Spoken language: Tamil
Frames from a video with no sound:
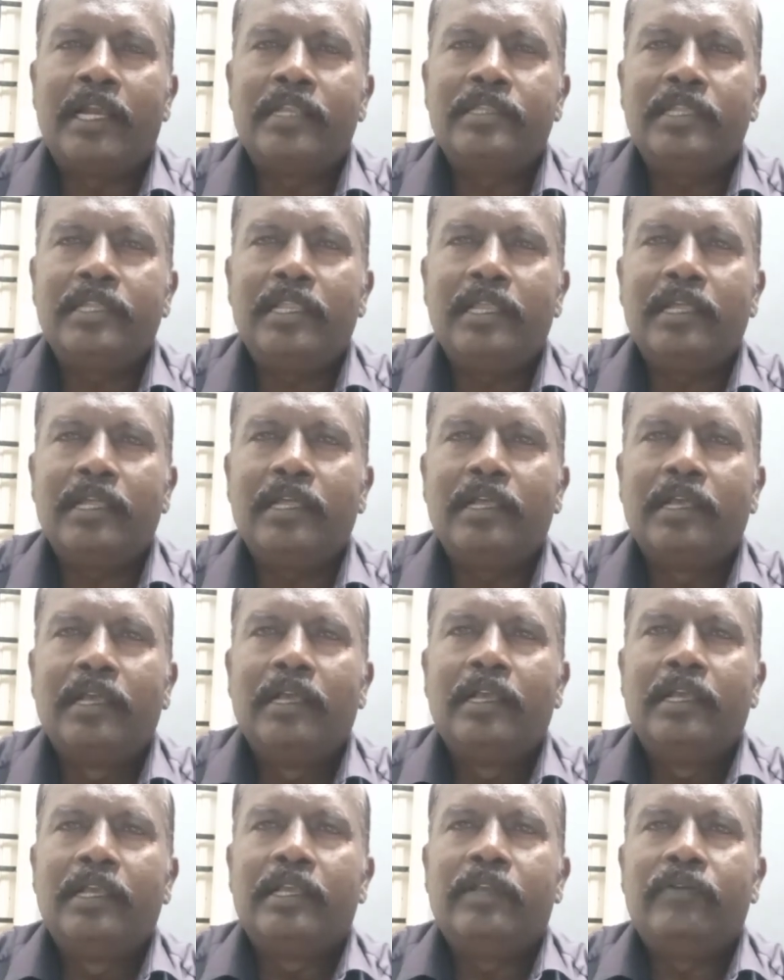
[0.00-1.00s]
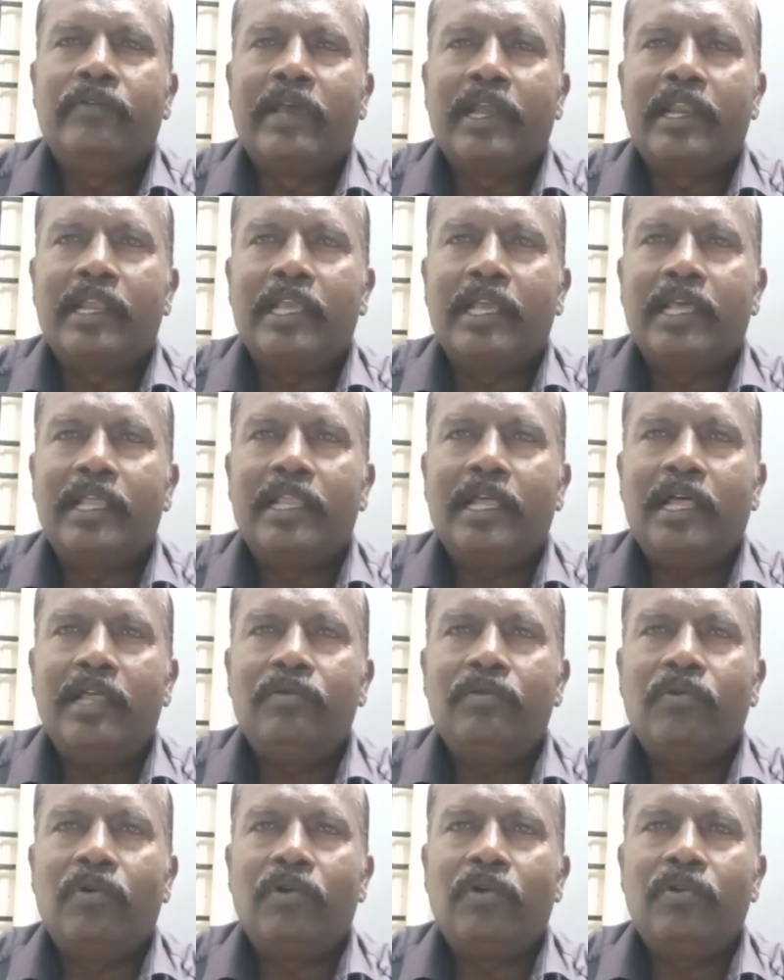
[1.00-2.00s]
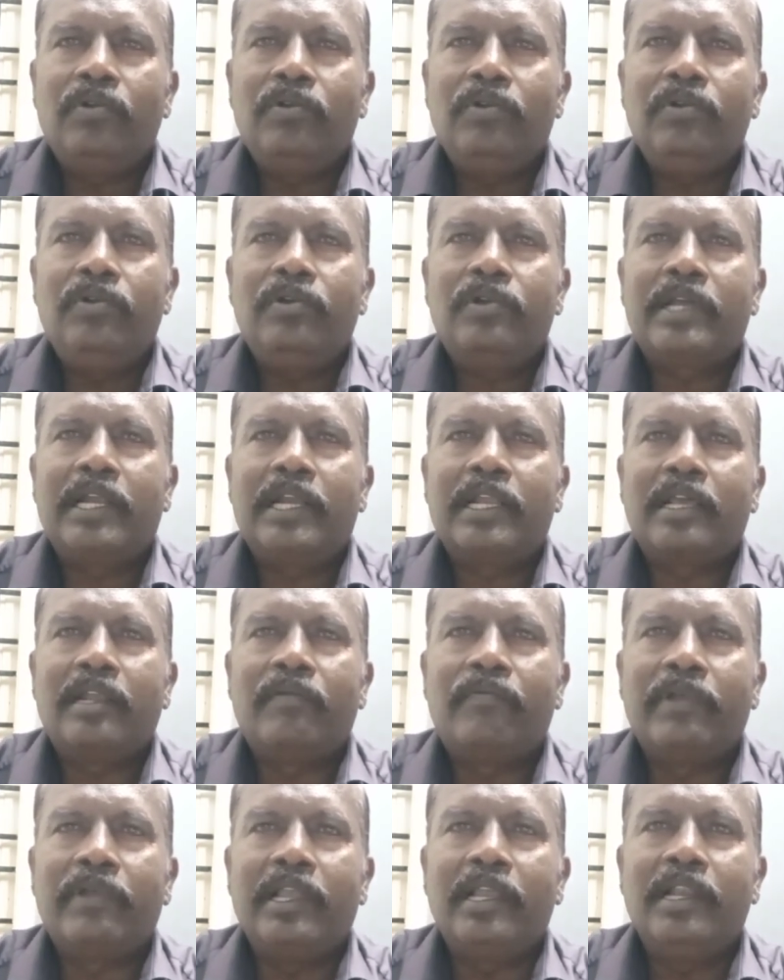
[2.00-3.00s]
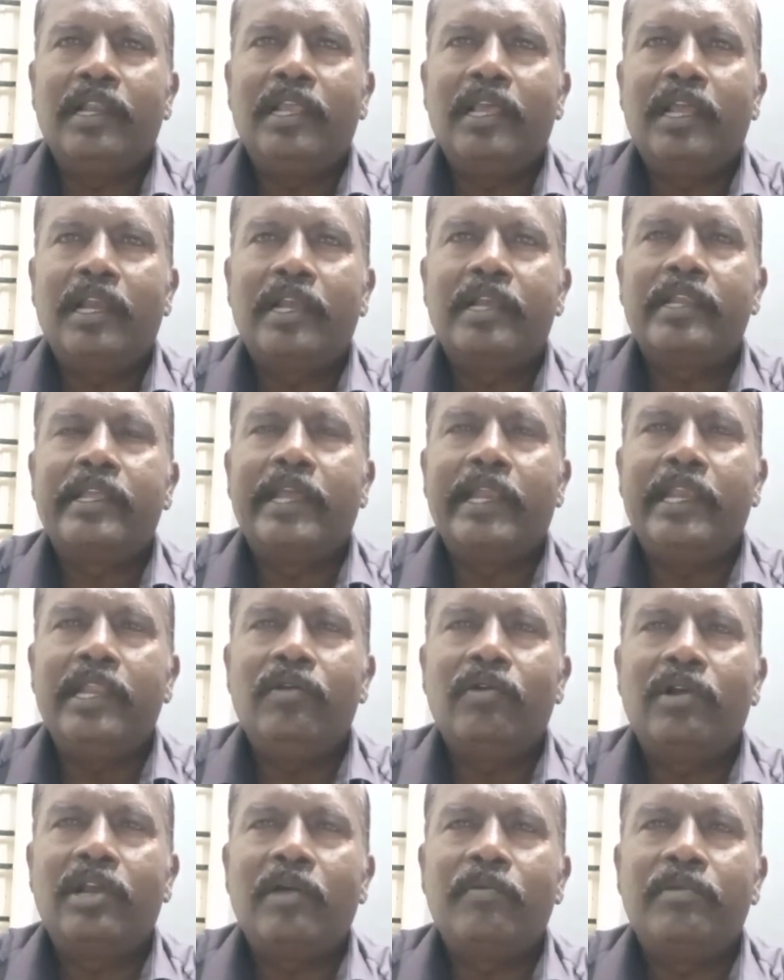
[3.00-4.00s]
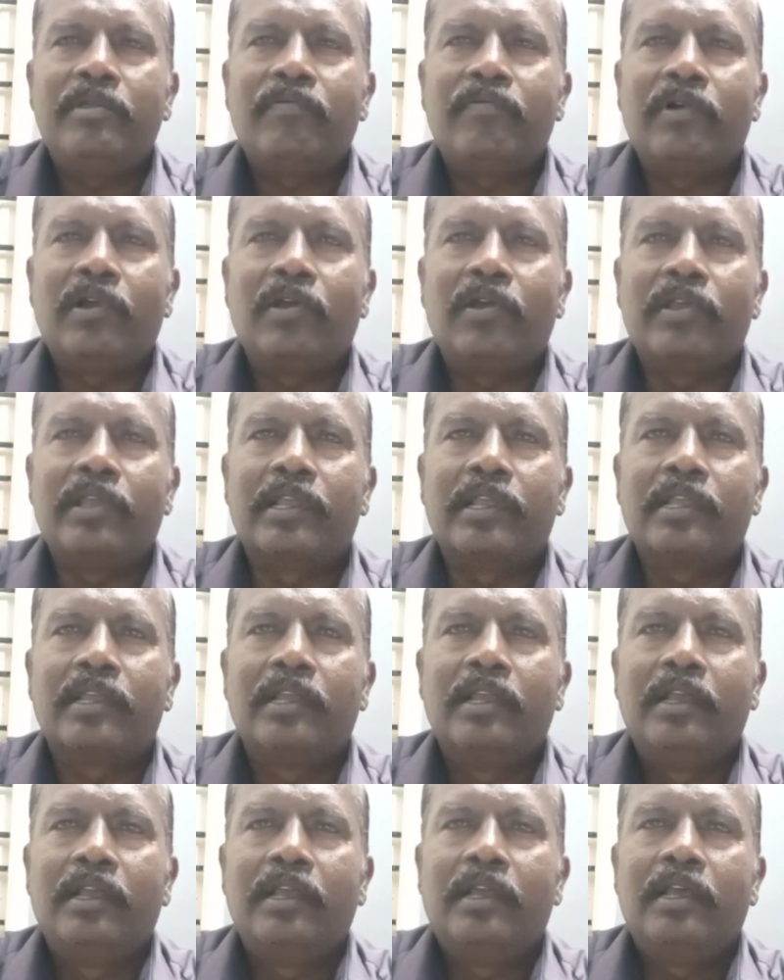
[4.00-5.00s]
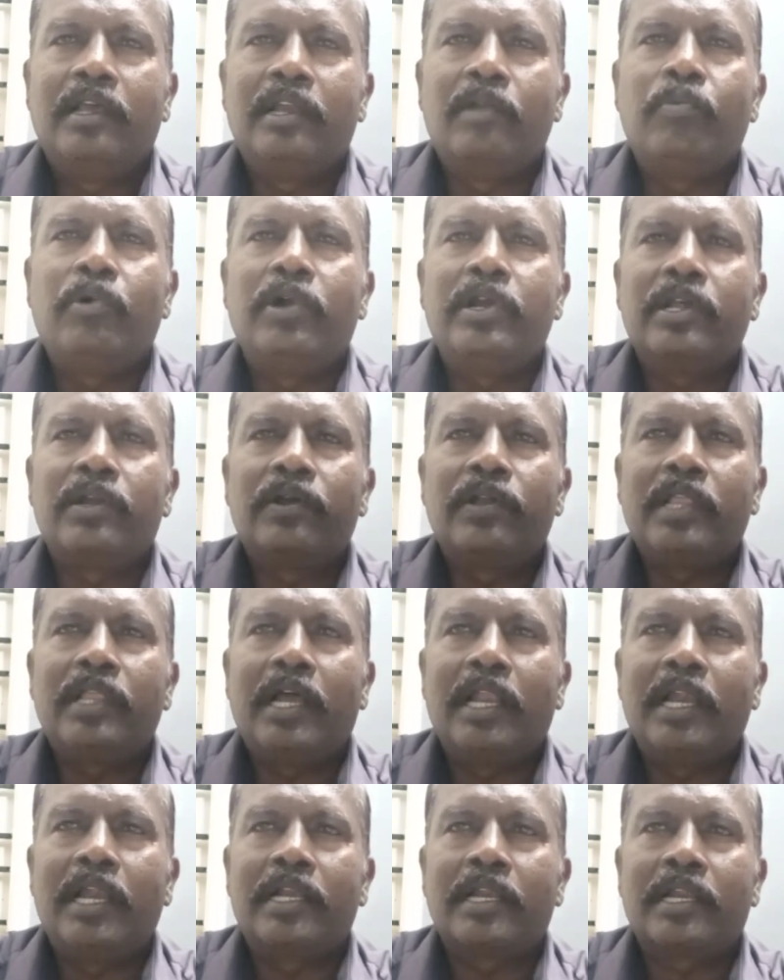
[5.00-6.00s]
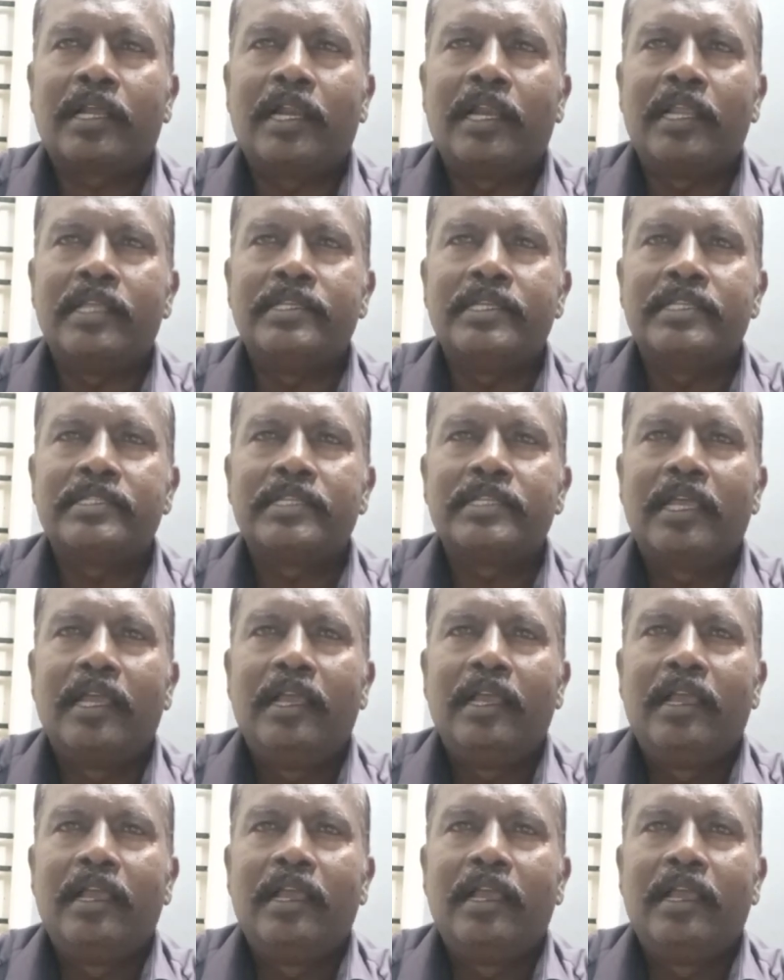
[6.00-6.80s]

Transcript: அடுத்தது வேறு ஏதாவது ஒரு கேட்டகரி ஃபெயிலியர் இன் எனி ஒன் ஆஃப் தி ஃபாலோயிங் ரிப்போர்ட்டிங் டு தி அலாட்டர் காலேஜஸ்